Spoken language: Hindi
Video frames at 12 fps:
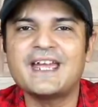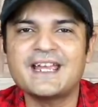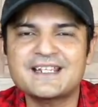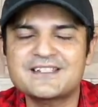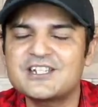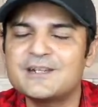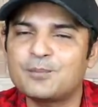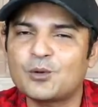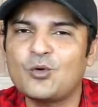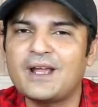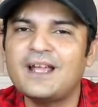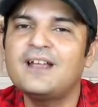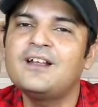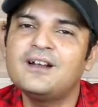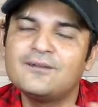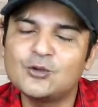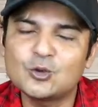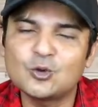एक्स टी प्रो है
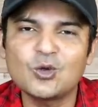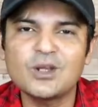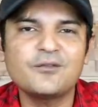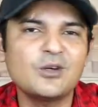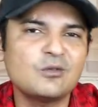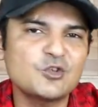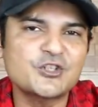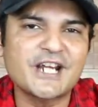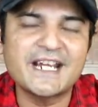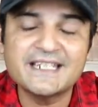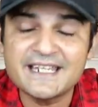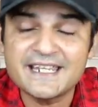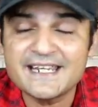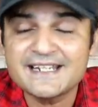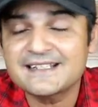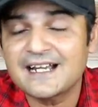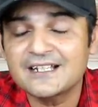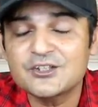वो दोनों ही फ़ोन वो शायद एक
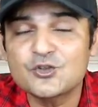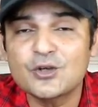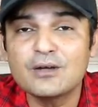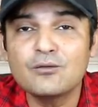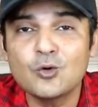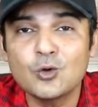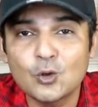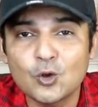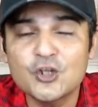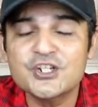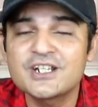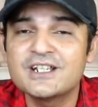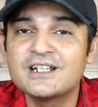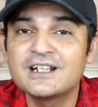साथ जो है वो लॉन्च